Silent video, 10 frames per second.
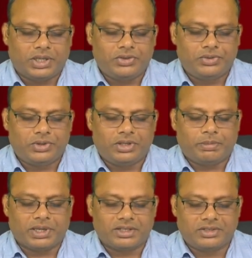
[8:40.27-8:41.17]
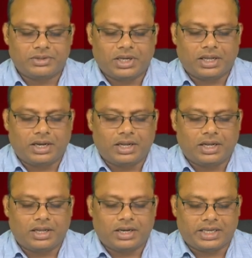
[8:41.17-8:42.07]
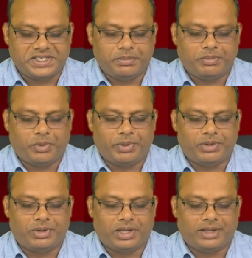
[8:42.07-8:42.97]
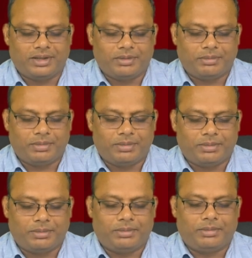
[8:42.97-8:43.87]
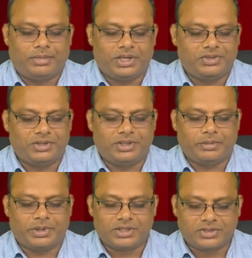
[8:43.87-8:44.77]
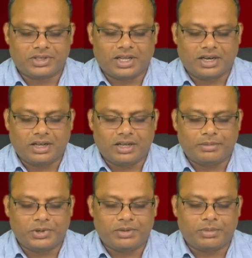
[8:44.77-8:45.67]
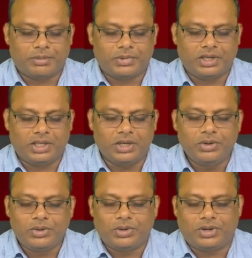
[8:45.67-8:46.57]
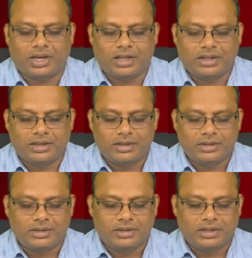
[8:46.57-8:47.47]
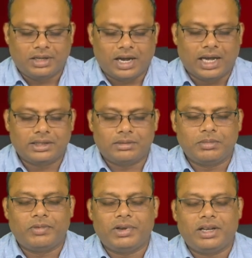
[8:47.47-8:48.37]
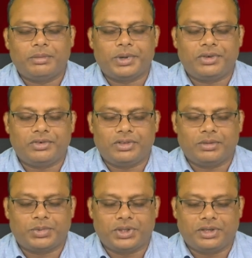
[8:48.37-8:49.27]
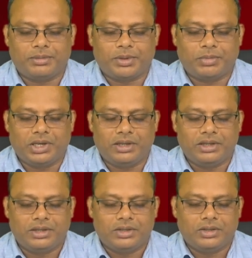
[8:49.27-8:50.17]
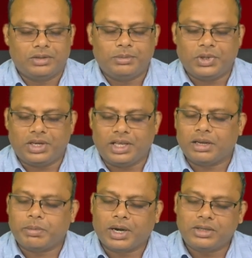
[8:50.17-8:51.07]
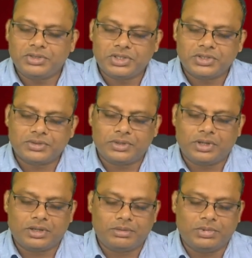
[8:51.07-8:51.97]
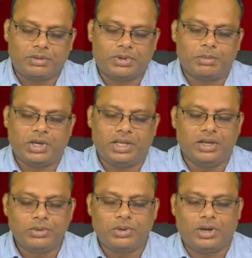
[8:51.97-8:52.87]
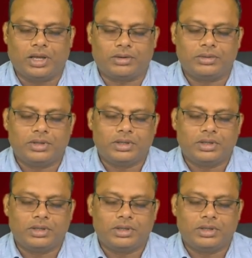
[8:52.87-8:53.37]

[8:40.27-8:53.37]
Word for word: పరిశుద్ధపరచుట అనగా రక్షింపబడుట పరిశుద్ధపరచట మీరు మమ్మల్ని ఎన్నుకునుట ఆత్మ వలన పరిశుద్ధ పొందిన మమ్మల్ని మీరు ఏర్పాటు చేసుకున్నారు మీరు మమ్మల్ని ఎన్నుకున్నారు